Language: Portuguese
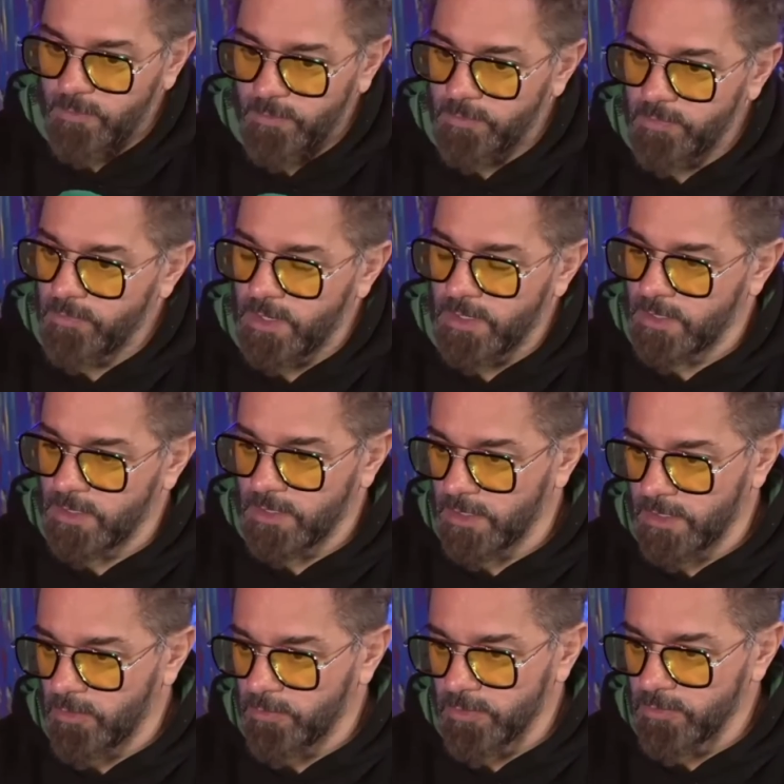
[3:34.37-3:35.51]
uma grana
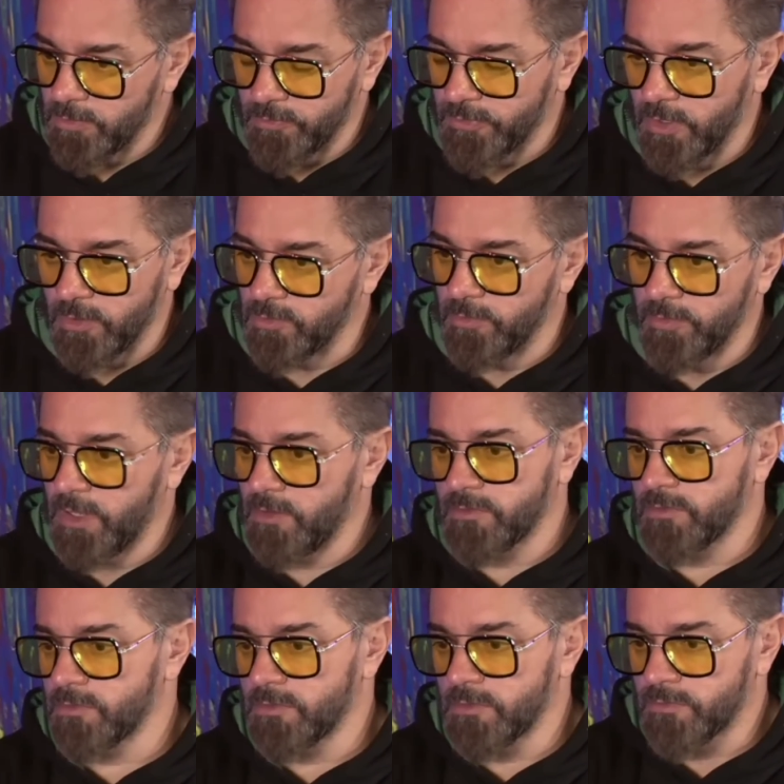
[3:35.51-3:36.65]
legal ah, no tá. final do mês
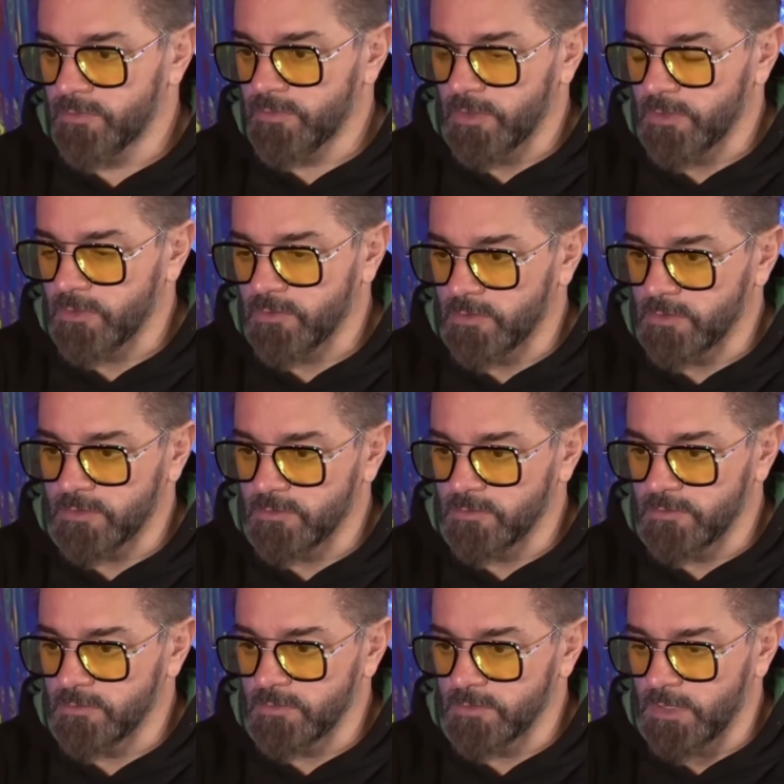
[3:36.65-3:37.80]
ou no final das contas não,
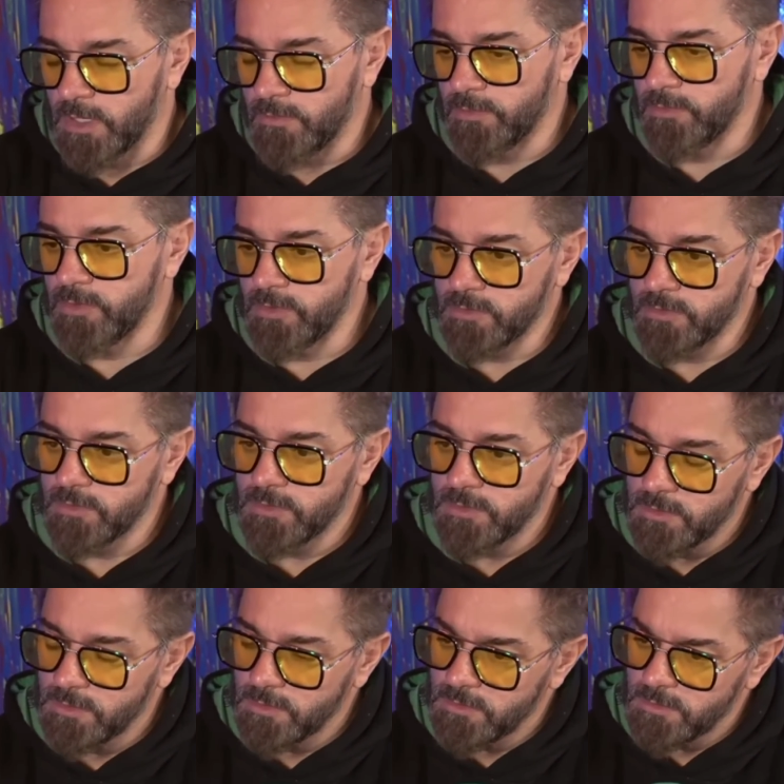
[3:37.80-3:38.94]
não dava muito.
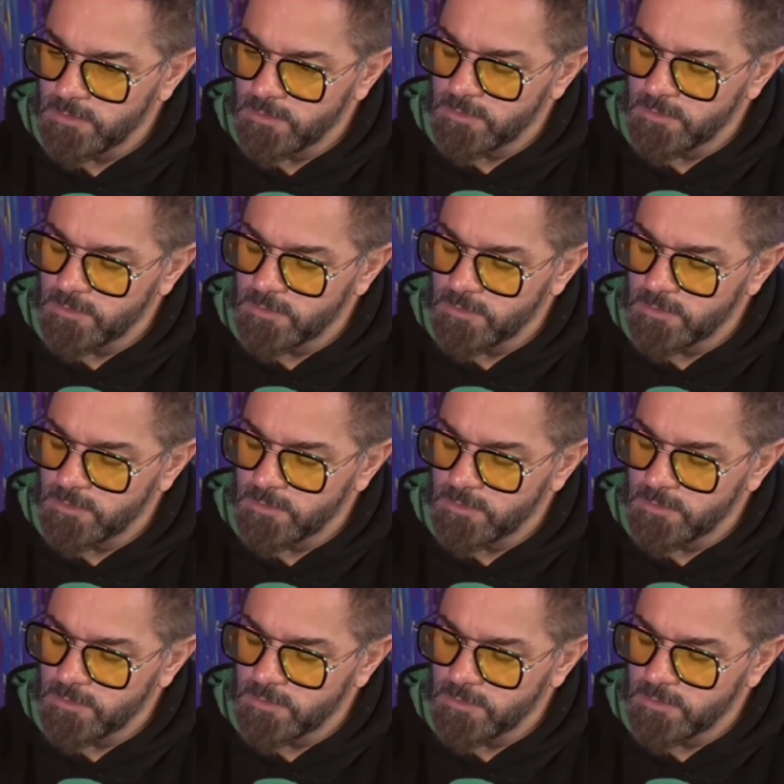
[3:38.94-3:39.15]
Aí,